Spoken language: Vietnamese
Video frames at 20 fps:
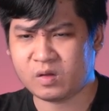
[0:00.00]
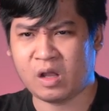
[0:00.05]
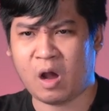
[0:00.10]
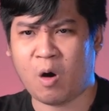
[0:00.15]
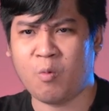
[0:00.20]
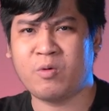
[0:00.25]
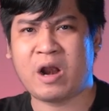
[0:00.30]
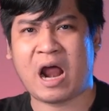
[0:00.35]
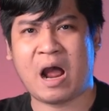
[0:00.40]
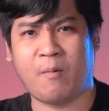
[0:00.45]

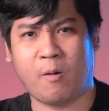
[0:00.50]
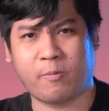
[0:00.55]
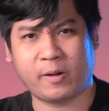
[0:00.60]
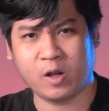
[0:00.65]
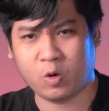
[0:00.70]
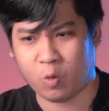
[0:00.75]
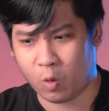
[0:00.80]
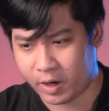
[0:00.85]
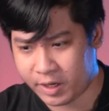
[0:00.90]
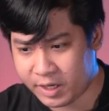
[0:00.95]
ông ra một
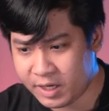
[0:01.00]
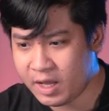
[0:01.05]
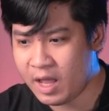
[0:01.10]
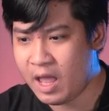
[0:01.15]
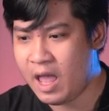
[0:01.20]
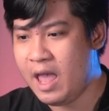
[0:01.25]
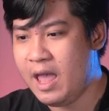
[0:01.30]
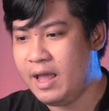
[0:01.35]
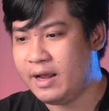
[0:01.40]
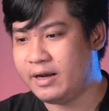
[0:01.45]
cái quỹ
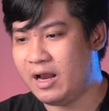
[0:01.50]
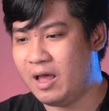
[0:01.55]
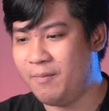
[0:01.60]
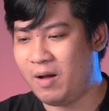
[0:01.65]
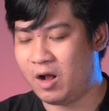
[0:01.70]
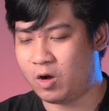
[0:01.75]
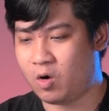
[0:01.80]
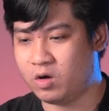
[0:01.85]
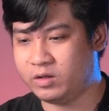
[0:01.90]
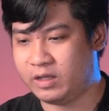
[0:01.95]
để
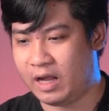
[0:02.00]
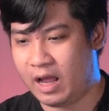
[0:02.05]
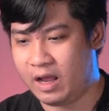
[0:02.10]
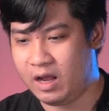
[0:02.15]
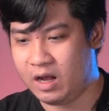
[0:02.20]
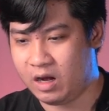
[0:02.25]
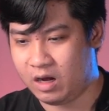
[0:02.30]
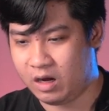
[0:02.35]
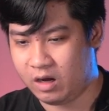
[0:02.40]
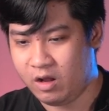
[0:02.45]
mà có
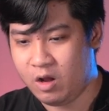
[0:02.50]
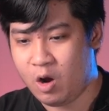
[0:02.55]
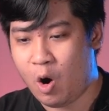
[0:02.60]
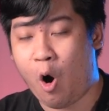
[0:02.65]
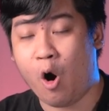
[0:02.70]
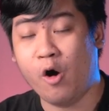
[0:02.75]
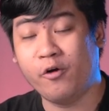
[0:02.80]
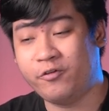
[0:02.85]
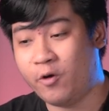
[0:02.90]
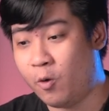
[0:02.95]
thể uh,
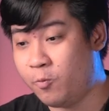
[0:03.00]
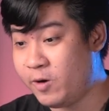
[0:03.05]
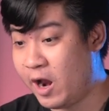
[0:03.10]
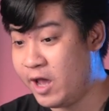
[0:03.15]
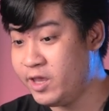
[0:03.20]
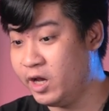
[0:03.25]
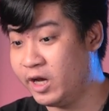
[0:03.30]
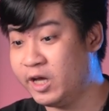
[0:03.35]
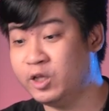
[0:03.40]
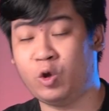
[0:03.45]
hồi phục
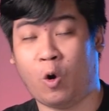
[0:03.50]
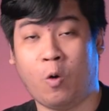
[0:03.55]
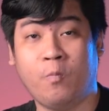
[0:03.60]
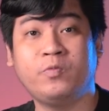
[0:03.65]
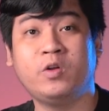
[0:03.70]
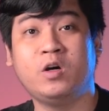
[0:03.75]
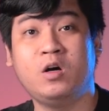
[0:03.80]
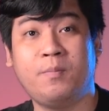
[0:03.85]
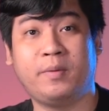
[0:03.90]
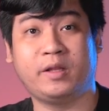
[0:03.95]
lại những cái
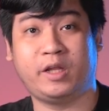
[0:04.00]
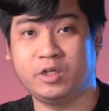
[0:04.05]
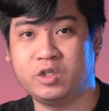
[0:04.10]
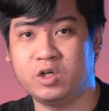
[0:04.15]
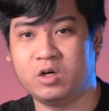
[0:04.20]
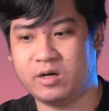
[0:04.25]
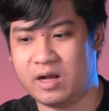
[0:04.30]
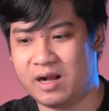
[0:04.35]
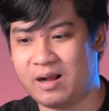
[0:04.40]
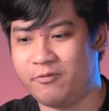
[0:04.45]
tổn thương mà thị
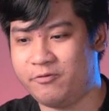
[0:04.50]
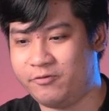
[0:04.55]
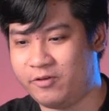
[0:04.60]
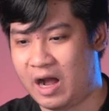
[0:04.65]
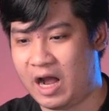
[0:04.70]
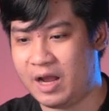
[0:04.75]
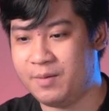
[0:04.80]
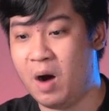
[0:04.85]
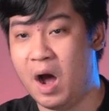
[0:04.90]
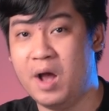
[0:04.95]
trường đã gặp
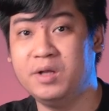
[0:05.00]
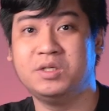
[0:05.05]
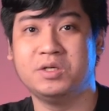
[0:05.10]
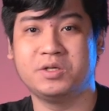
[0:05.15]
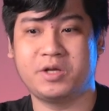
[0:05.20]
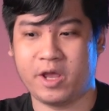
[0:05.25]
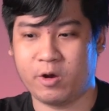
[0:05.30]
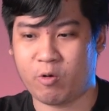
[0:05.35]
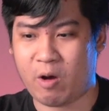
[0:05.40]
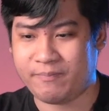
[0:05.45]
phải bởi
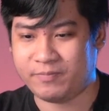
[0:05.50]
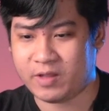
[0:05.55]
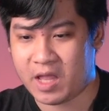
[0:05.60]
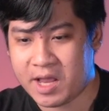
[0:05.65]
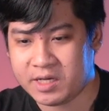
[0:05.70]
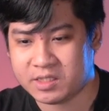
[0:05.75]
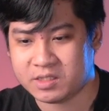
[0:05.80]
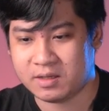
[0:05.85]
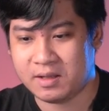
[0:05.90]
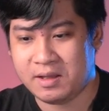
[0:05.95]
sự kiện của
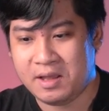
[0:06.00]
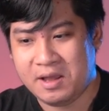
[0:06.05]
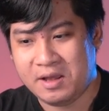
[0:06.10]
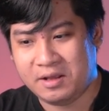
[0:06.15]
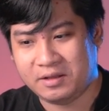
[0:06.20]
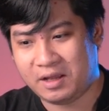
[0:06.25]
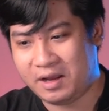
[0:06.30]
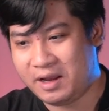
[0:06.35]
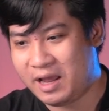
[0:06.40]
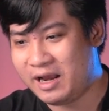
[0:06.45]
FTX
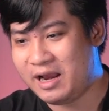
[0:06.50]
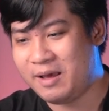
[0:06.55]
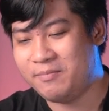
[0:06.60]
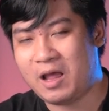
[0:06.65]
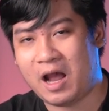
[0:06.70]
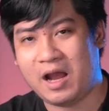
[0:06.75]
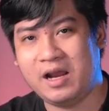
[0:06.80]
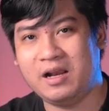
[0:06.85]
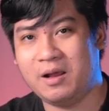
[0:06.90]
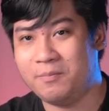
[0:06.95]
thì anh em
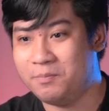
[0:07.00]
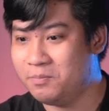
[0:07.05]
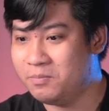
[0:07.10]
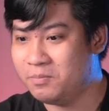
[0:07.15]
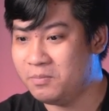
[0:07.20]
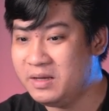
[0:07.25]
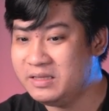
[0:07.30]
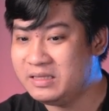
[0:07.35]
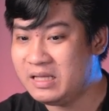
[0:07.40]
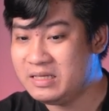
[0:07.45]
thấy là
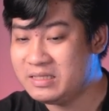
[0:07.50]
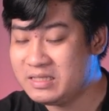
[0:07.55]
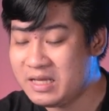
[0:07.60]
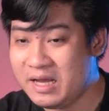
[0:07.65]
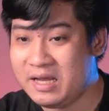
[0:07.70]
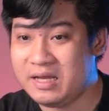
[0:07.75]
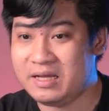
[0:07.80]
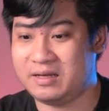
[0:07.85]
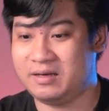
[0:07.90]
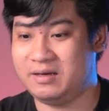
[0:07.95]
BTC
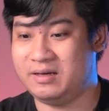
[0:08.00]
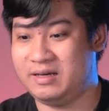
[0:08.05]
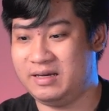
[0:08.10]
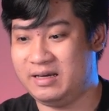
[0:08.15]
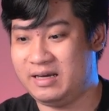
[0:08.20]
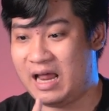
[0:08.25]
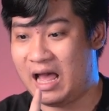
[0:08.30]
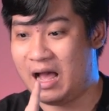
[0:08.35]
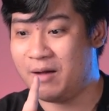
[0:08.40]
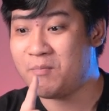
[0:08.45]

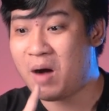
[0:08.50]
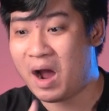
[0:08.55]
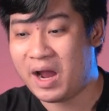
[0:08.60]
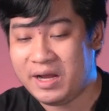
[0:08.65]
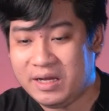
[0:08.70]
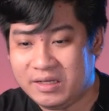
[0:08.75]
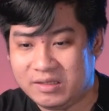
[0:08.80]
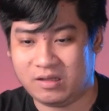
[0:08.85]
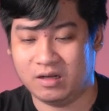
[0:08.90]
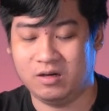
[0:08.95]
đã
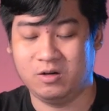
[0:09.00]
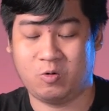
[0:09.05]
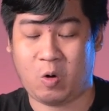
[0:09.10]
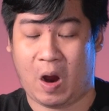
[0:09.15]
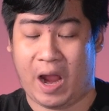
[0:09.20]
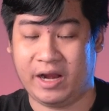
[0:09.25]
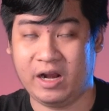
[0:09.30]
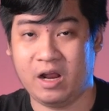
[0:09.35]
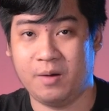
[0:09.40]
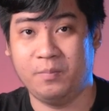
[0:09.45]
bay từ
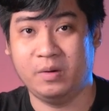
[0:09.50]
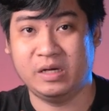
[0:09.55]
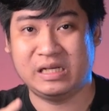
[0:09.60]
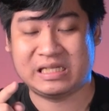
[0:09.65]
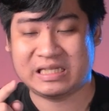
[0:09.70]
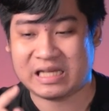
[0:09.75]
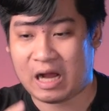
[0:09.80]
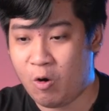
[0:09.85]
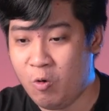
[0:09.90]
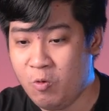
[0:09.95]
khoảng là
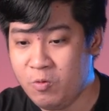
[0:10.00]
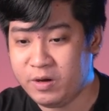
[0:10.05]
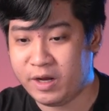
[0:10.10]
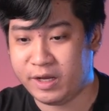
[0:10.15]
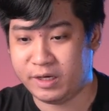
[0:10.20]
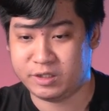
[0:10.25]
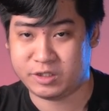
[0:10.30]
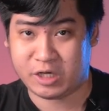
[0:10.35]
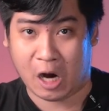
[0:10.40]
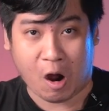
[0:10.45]

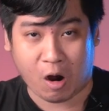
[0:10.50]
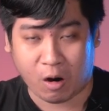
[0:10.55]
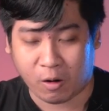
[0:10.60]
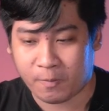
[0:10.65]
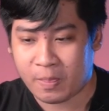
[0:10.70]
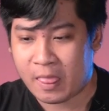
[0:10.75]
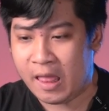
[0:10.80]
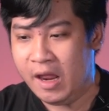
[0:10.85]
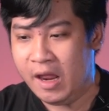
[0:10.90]
16.000 tròn